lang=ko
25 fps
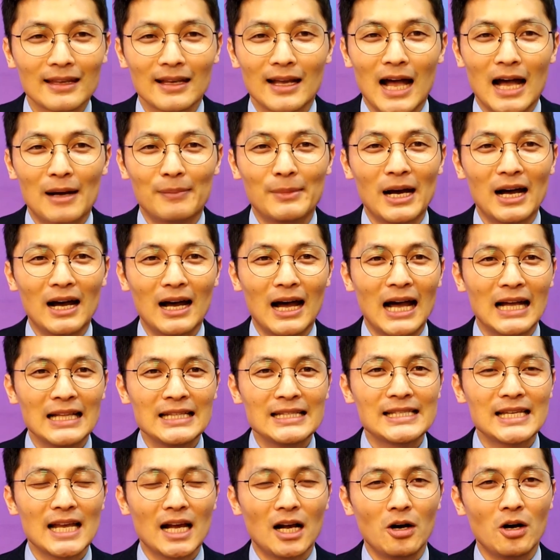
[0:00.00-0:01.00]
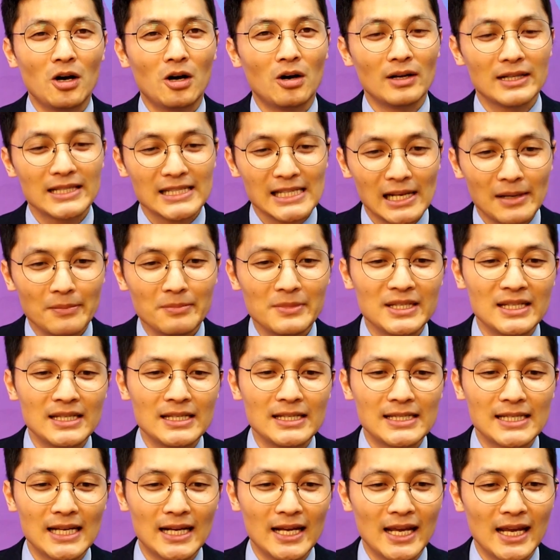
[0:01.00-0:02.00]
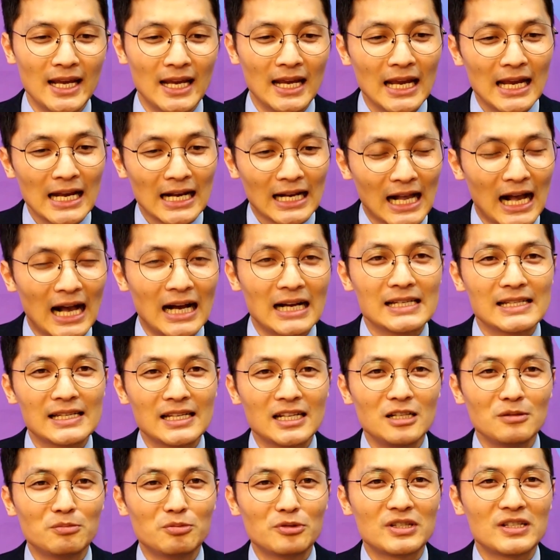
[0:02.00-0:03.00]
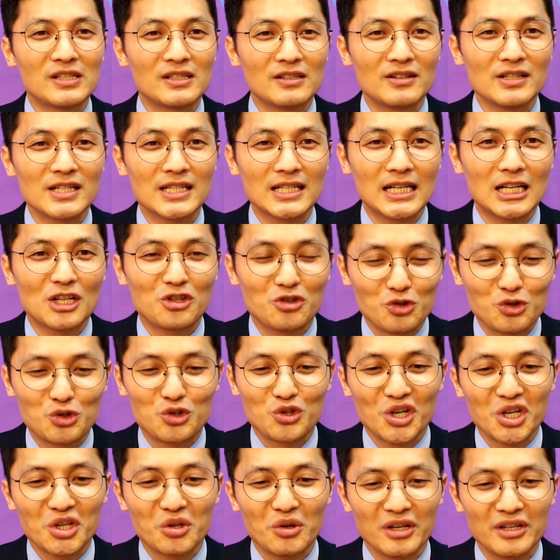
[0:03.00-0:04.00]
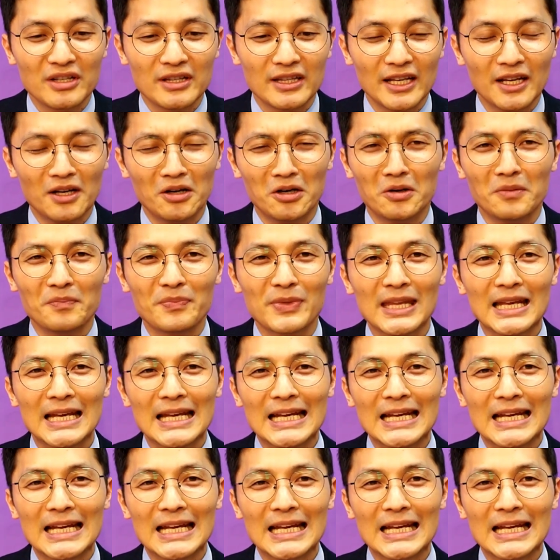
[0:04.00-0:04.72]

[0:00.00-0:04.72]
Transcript: 아마 한자어 참진자에 강세를 붙인 것이라 추측이 되는데요.